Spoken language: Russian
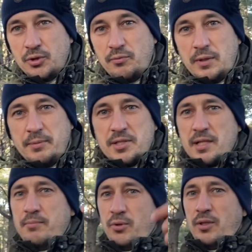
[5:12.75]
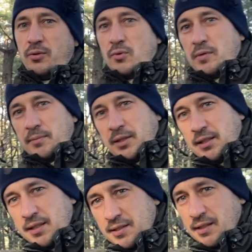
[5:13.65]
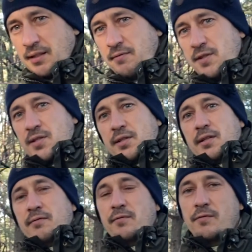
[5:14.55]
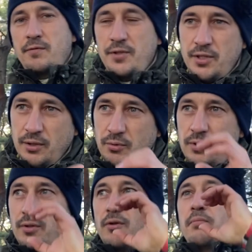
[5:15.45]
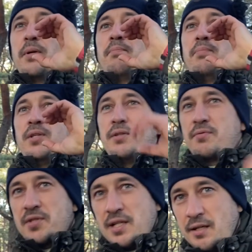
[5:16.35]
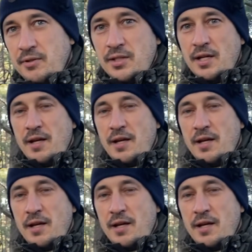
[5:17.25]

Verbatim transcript: чтобы вам достать бутылку, вам надо остановиться, там, вытянуть ее, попить, вставить.